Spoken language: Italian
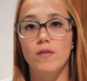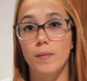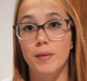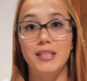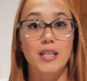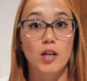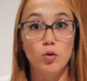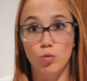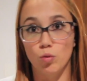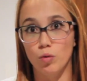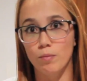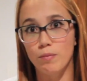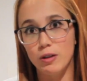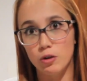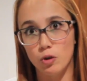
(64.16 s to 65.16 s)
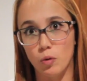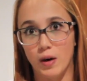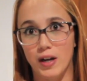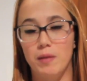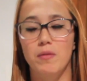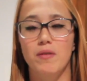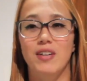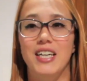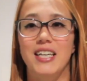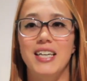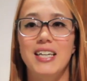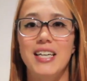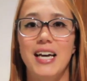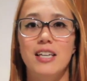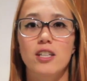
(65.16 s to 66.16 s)
ovviamente YouTube, sul quale mi vedete
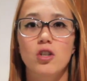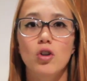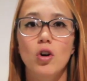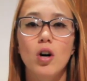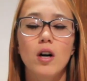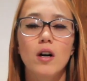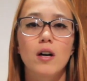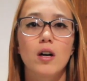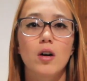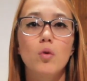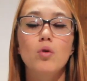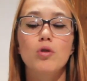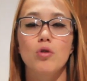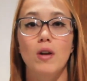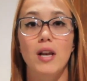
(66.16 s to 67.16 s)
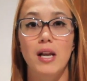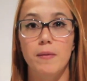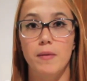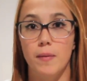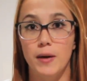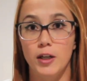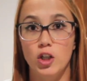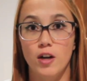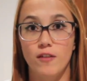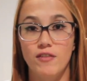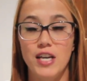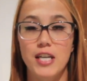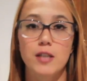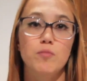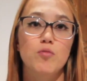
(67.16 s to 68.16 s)
adesso, eh, uso la mia pagina
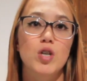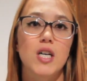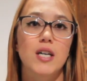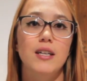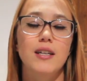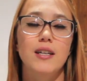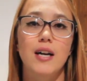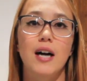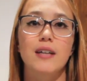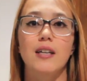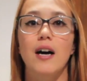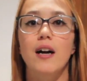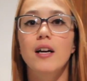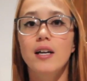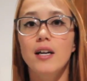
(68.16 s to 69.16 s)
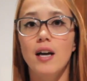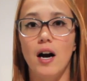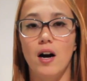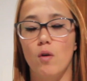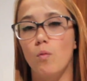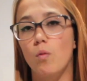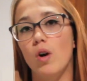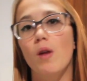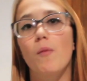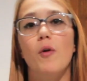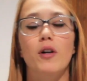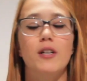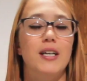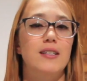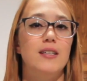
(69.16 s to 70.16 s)
Facebook dedicata a un buon libro,
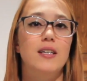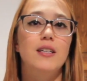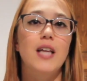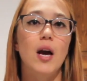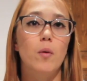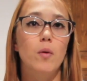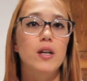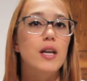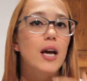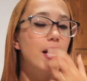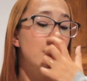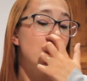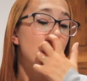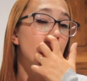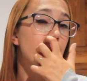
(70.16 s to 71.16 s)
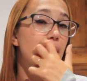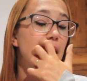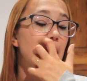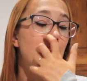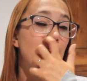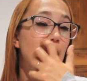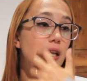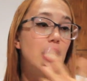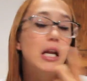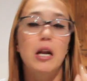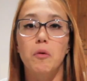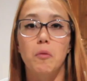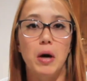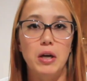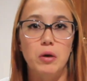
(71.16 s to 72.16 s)
una tazza di tè, quindi ai libri e
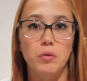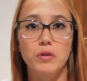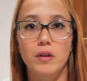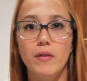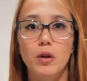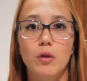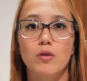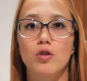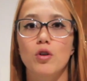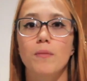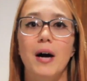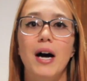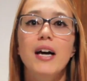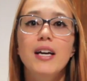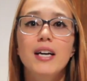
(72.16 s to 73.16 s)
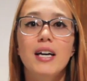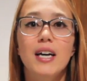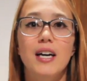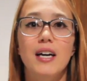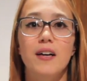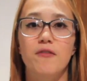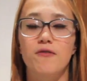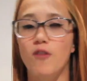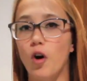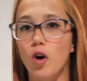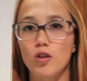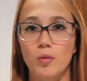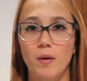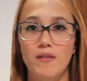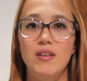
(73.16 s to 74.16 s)
nel quale condivido insomma eh,
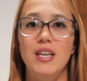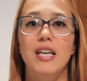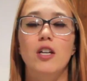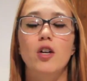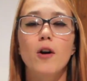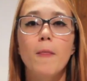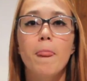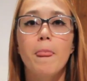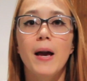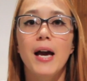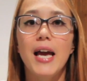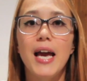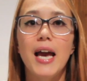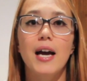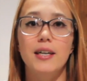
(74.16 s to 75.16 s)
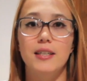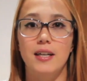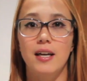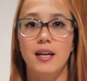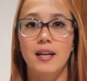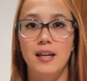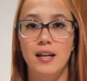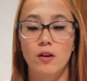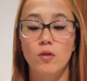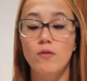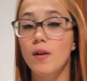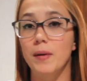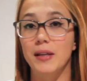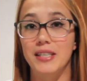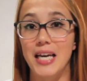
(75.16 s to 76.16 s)
foto e video e eh,
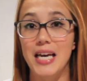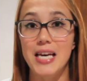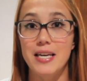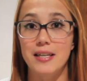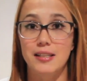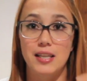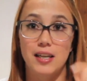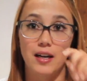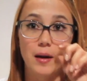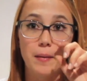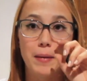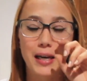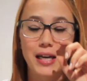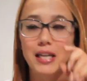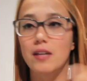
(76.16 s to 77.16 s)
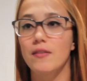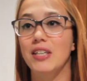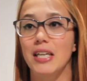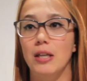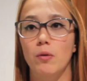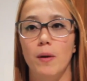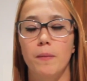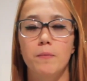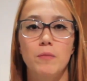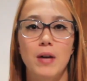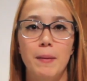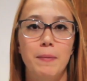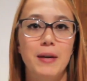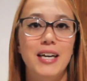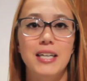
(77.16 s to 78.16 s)
ovviamente Instagram che è diventata
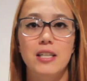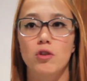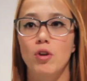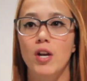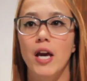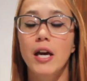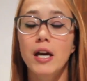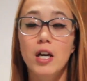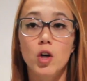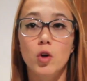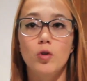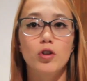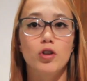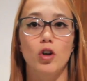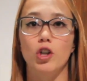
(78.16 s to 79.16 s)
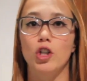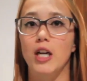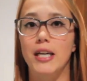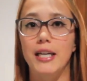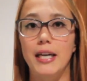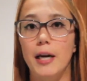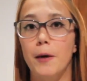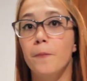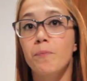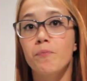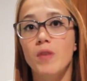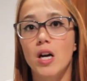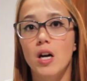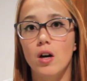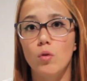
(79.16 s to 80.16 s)
un'applicazione, un, social che
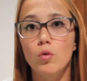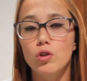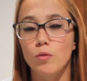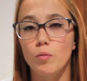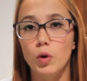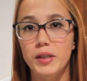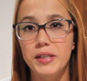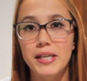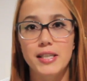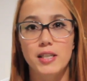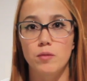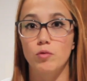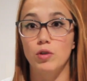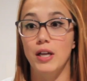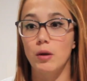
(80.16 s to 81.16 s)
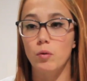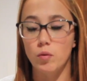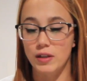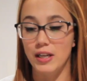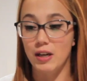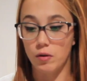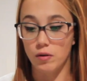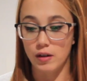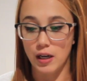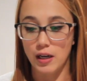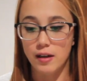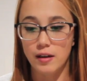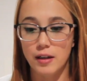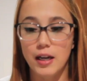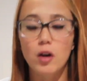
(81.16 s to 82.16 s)
eh, uso moltissimo, nel, nel,
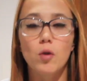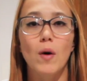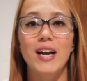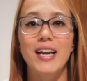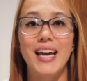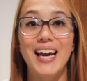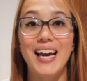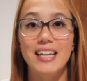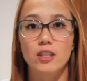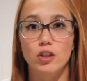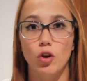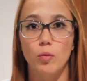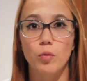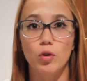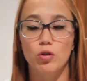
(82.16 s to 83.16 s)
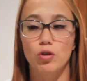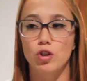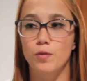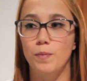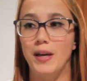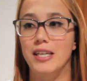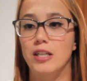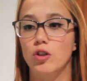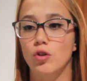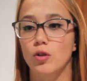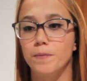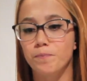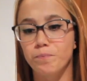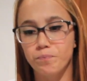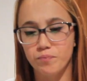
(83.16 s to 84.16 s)
nel, nel quale entro molto
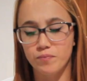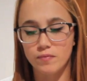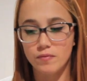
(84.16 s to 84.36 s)
spesso